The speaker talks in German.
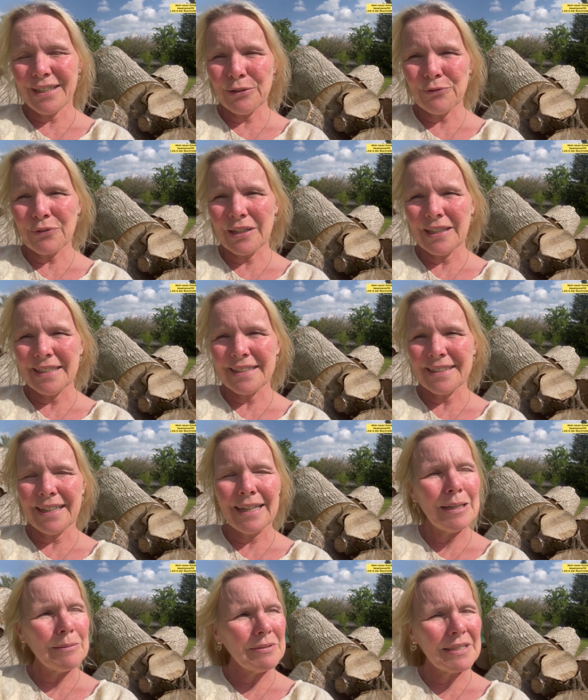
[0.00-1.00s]
aufgehalten
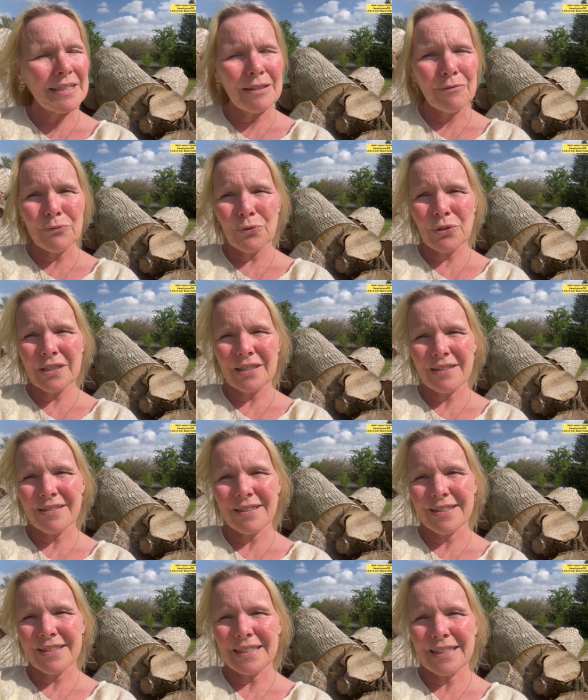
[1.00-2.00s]
habe, da wurde das
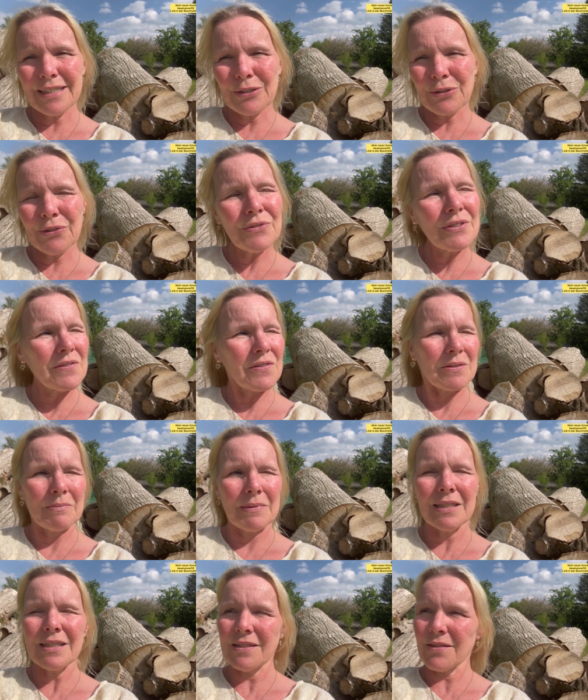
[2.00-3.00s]
tatsächlich öfters
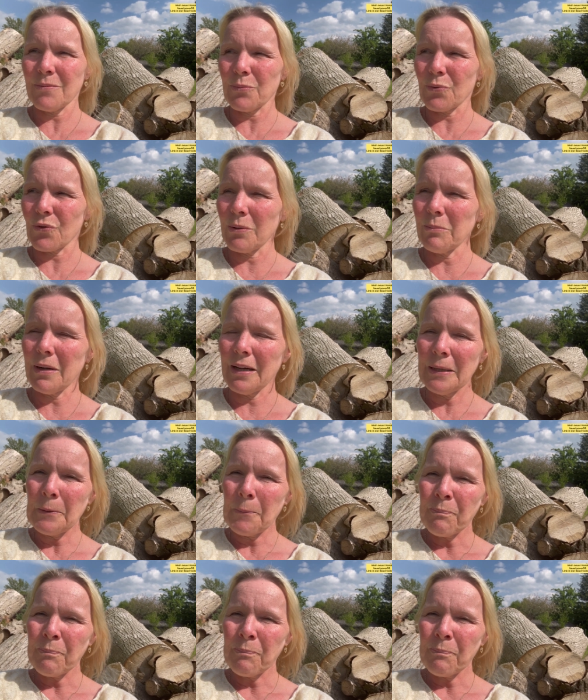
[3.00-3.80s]
gemacht, dass im Sommer